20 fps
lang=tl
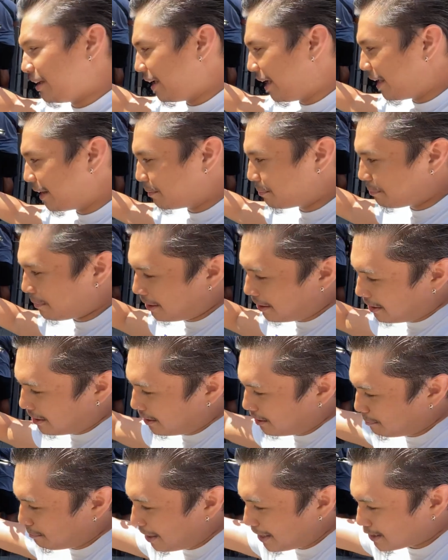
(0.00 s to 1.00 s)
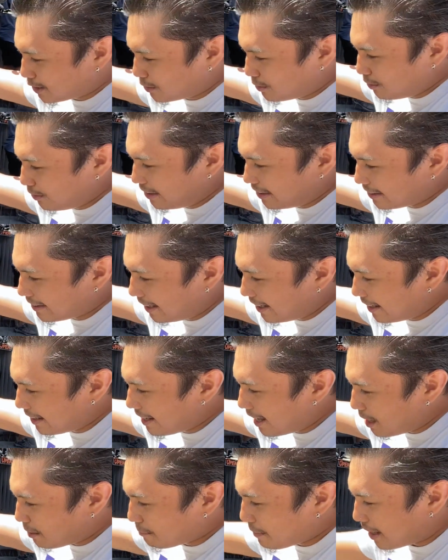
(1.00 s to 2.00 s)
Ayan, pang masculine
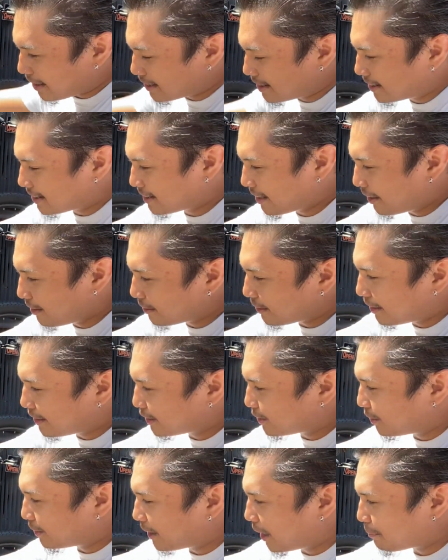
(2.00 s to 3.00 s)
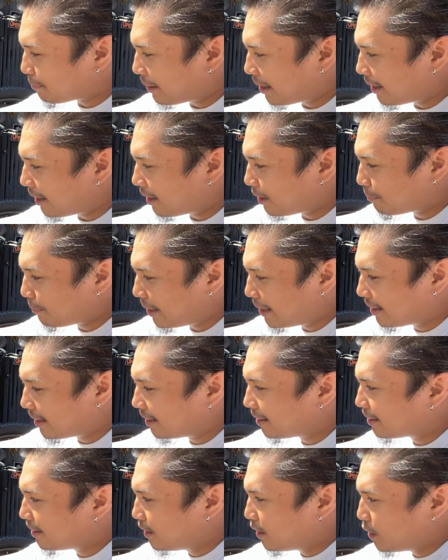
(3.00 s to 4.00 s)
talaga. Maxis 9 tires. So napakakapal.
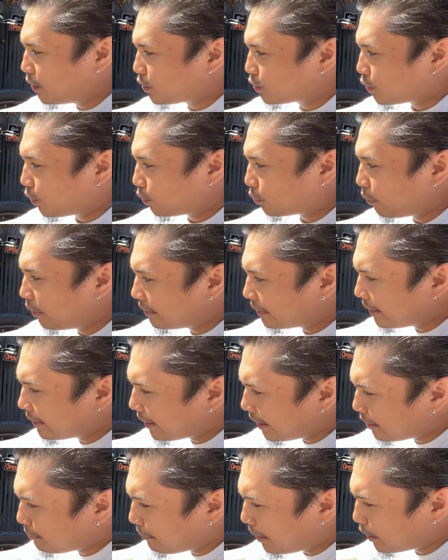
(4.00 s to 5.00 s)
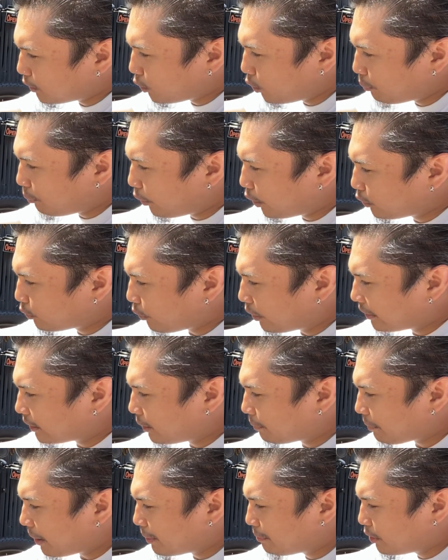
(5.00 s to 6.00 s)
So 29 by 2.25
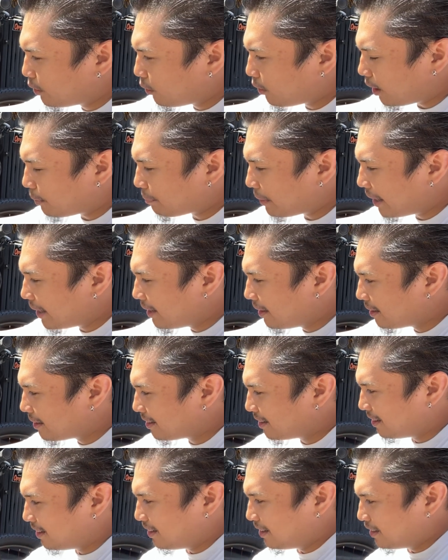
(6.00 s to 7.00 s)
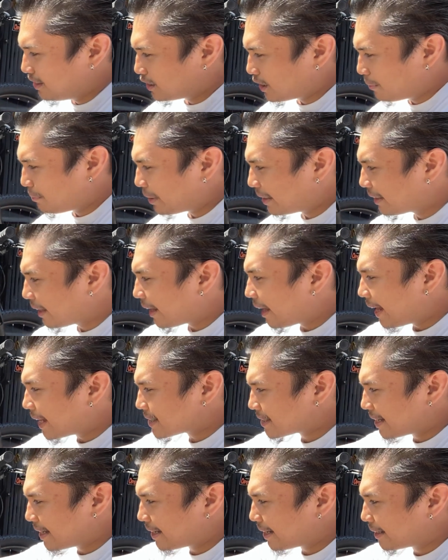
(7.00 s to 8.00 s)
yung kapal. syempre naka
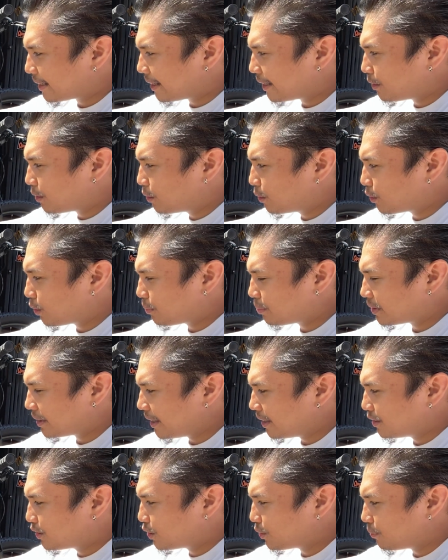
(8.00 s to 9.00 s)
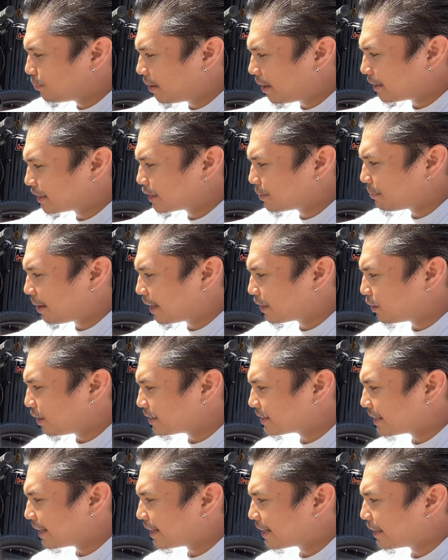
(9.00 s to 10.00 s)
asera na yung group set. Shimano
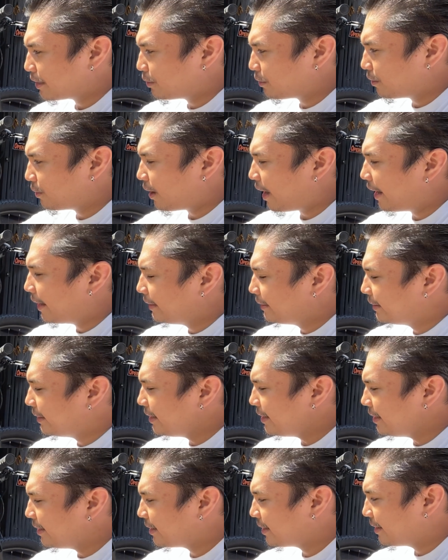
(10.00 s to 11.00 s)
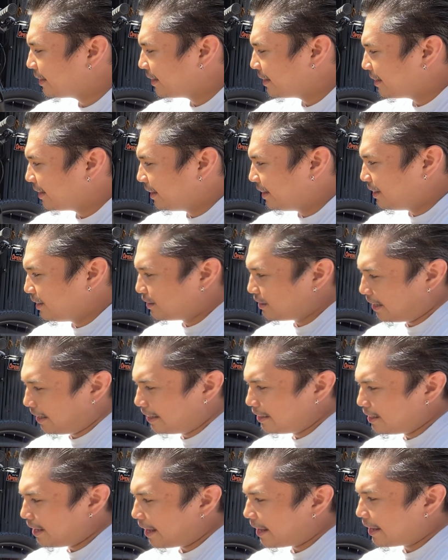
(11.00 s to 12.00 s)
asera yung RD.
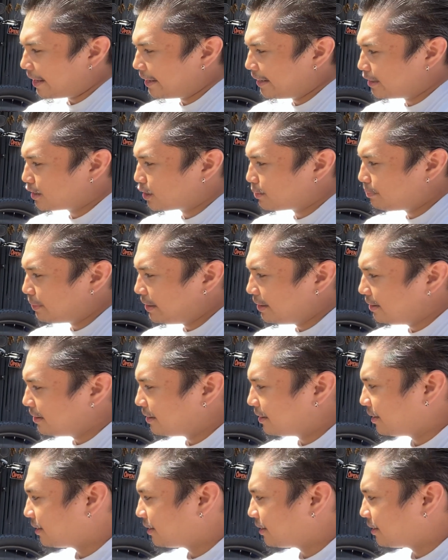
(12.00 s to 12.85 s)
Ayan, naka 8 speed.